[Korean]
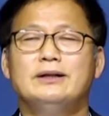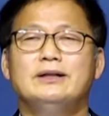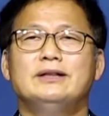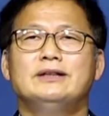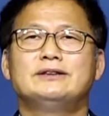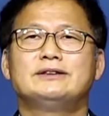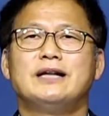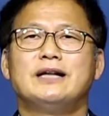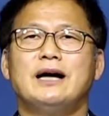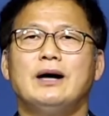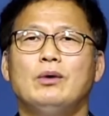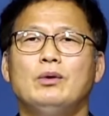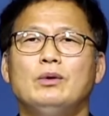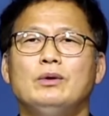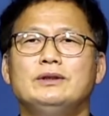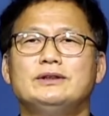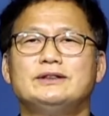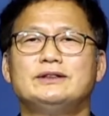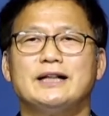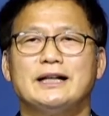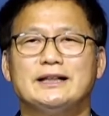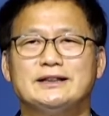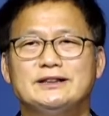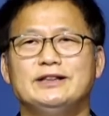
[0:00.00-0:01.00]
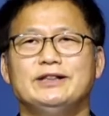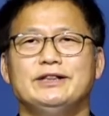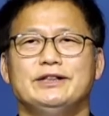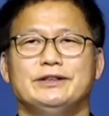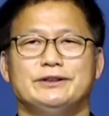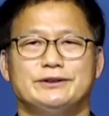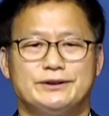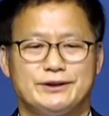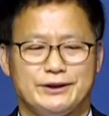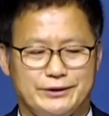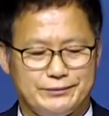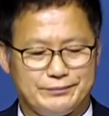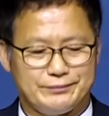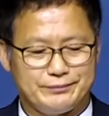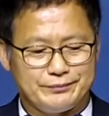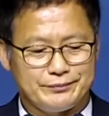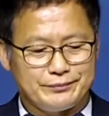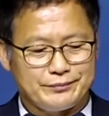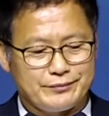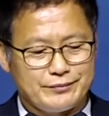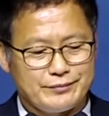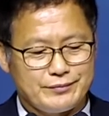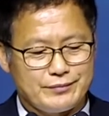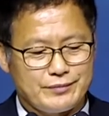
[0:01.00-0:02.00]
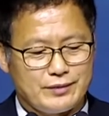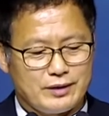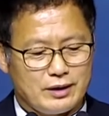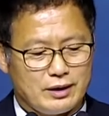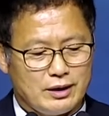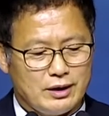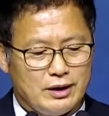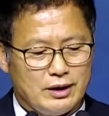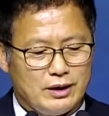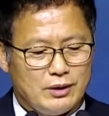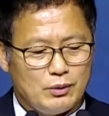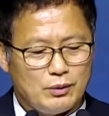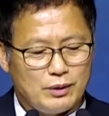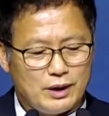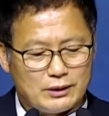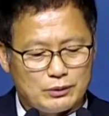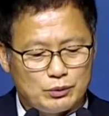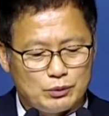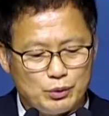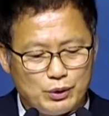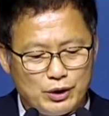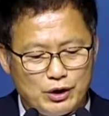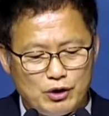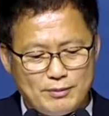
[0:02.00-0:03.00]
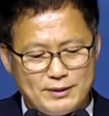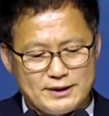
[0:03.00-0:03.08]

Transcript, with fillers: 사울 자신이었어요. 우리가 두려움에